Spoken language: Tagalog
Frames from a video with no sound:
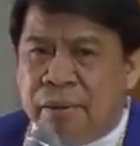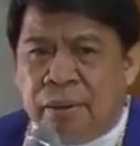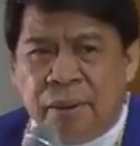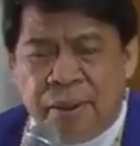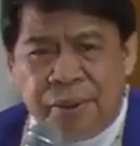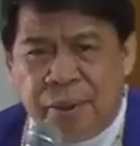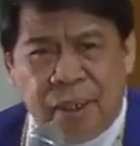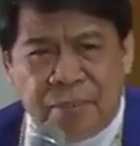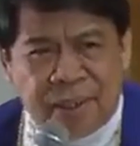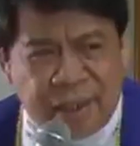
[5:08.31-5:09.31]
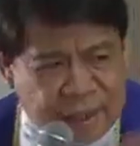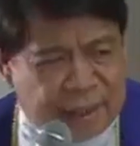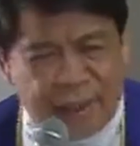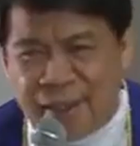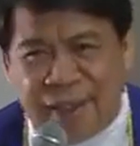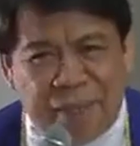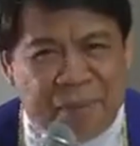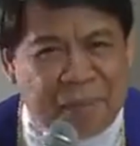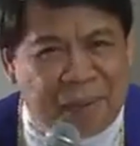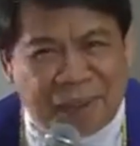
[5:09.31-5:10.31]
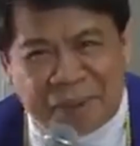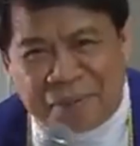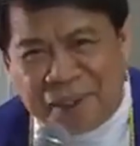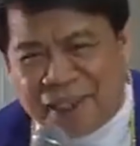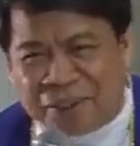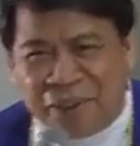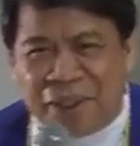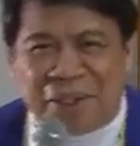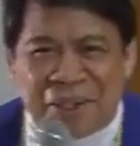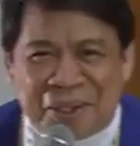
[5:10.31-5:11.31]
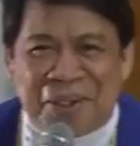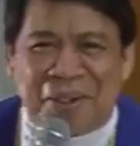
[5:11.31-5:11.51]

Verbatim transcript: you have a sister in every part of the Catholic Church.